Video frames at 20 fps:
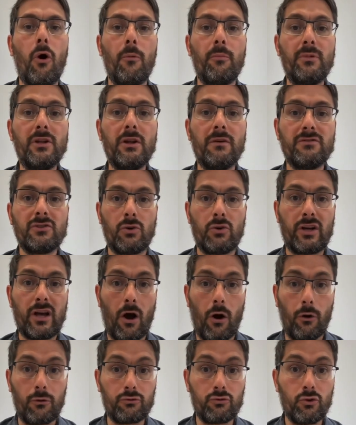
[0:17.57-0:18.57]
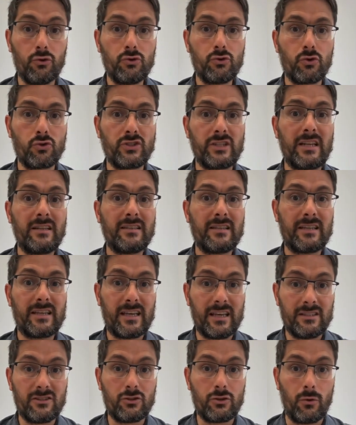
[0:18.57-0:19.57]
en 1942 sur cette
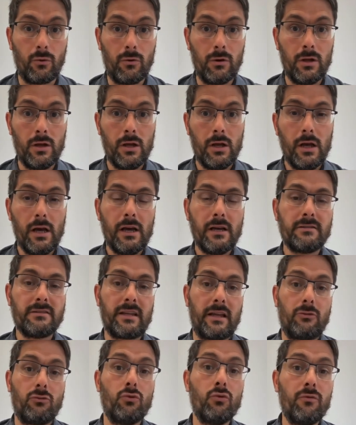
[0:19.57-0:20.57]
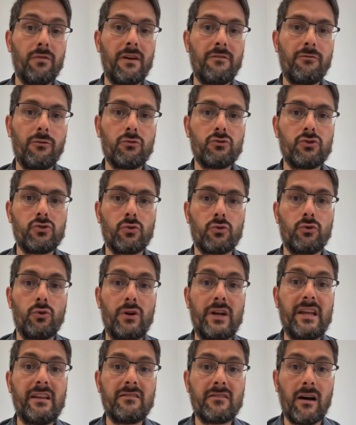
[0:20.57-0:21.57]
question. Cette nouvelle fonction de
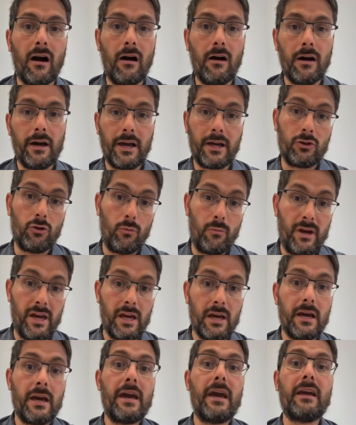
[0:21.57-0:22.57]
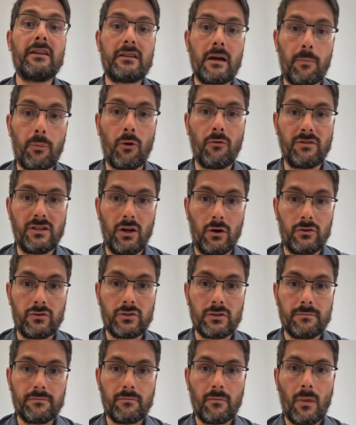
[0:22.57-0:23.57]
l'État est nommée
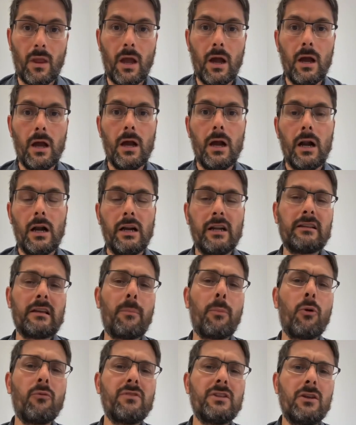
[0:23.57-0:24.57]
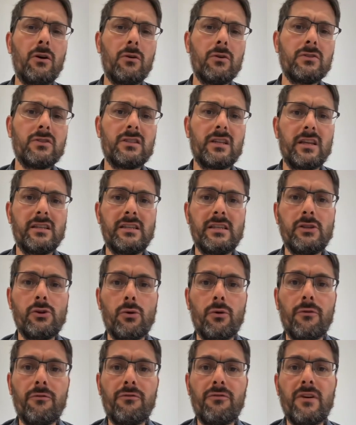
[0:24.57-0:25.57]
État-providence. L'État-providence désigne
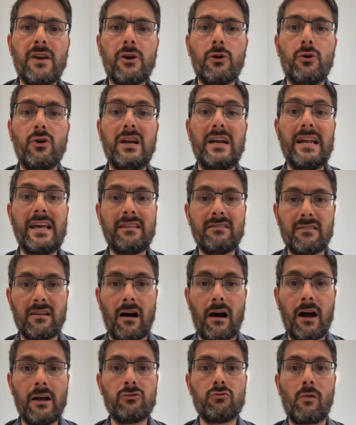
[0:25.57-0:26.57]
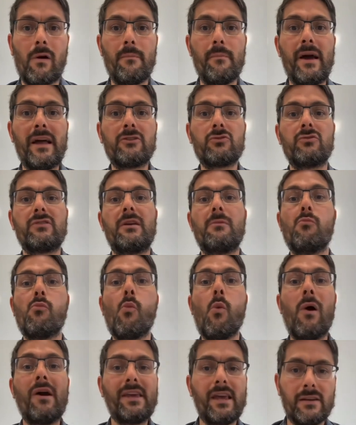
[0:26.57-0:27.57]
le fait que l'État doit mettre des
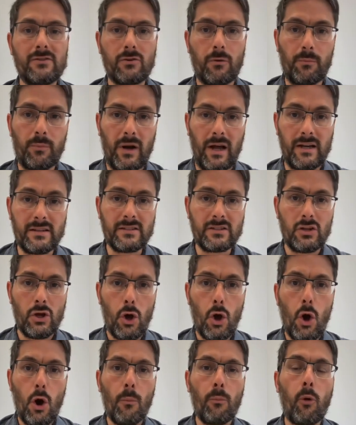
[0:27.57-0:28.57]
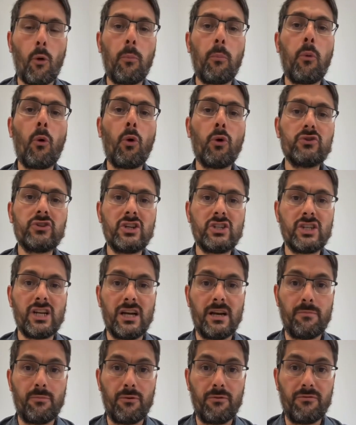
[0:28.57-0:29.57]
moyens en place pour protéger
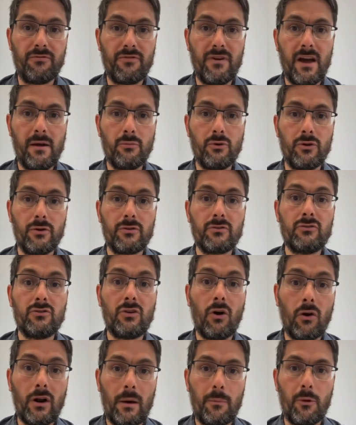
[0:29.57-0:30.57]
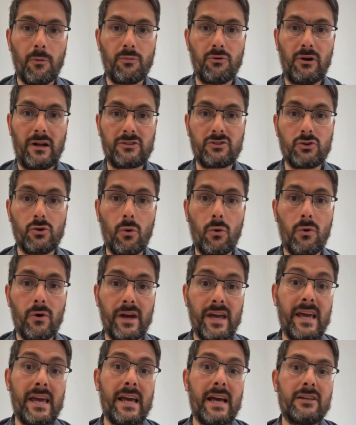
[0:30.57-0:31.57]
les plus faibles dans la population
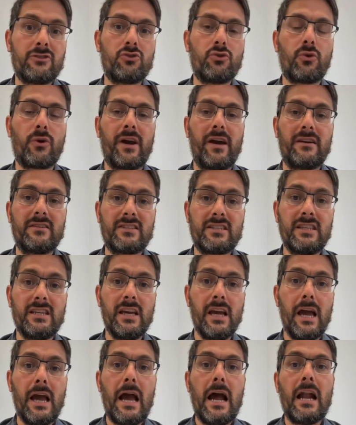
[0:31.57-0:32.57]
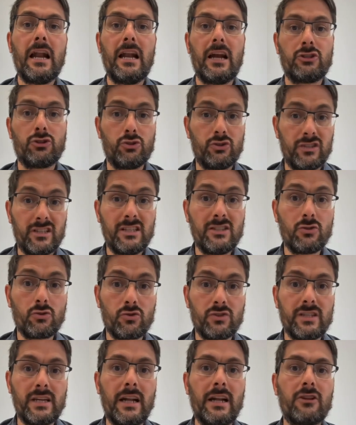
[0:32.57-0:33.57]
et assurer ainsi la justice
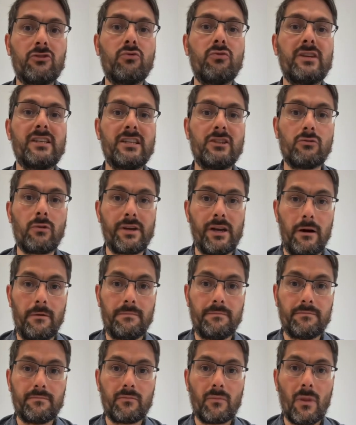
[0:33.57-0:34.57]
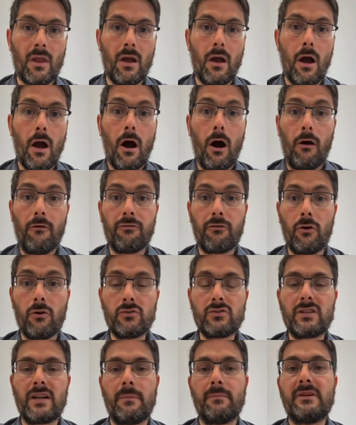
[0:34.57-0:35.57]
sociale à tous les citoyens. En
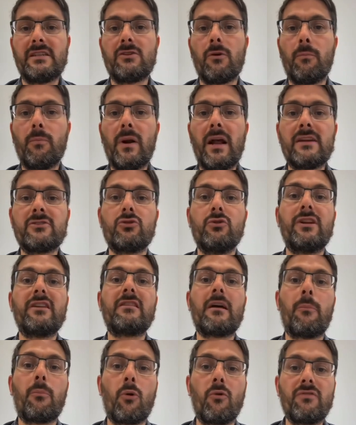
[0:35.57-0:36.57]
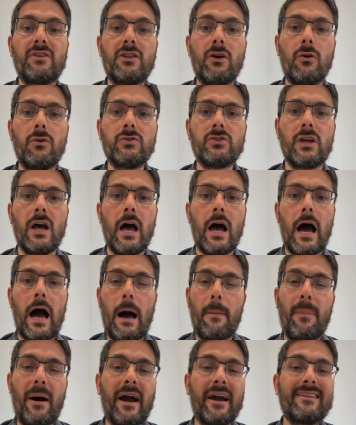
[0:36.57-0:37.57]
France, la mise en place de l'État-providence
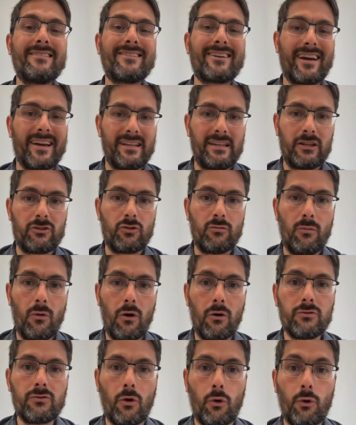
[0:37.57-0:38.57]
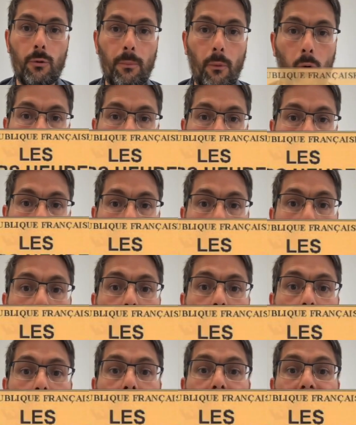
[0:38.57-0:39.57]
apparaît très nettement dans le programme
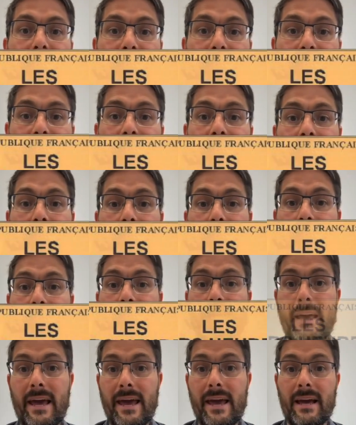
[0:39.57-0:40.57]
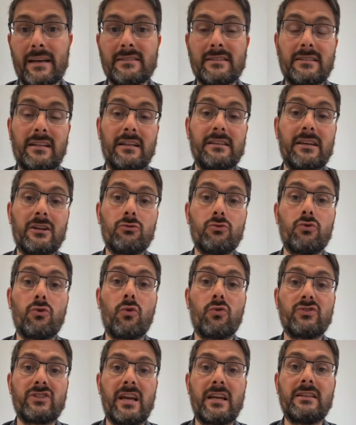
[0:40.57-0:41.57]
du CNR, c'est-à-dire du
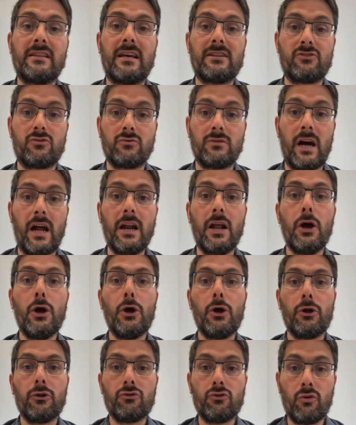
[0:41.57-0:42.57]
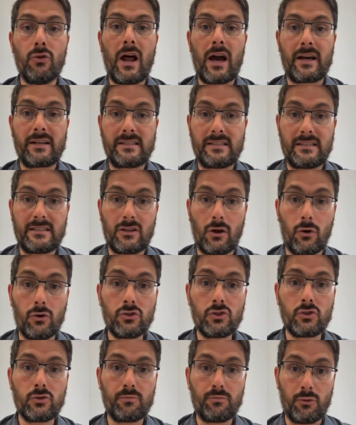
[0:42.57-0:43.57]
Conseil national de la
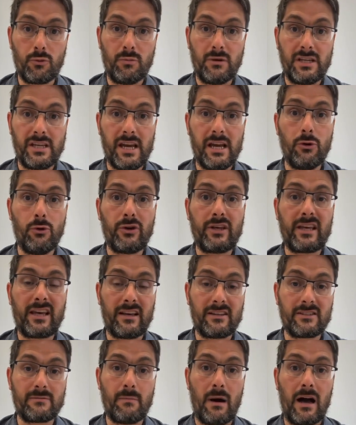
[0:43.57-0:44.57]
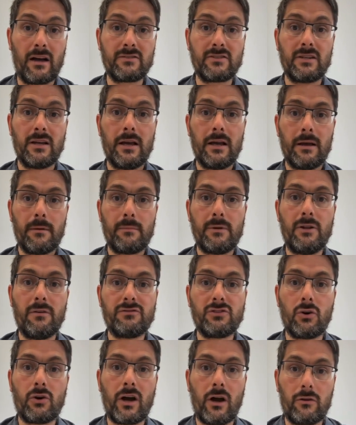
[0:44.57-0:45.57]
résistance, publié le 15 mars
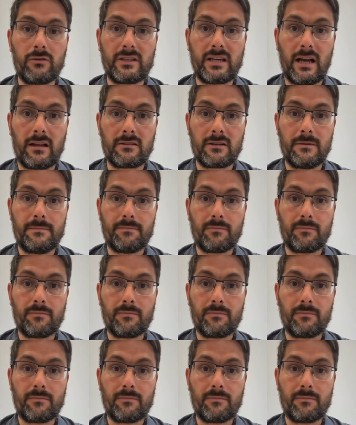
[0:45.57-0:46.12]
1944.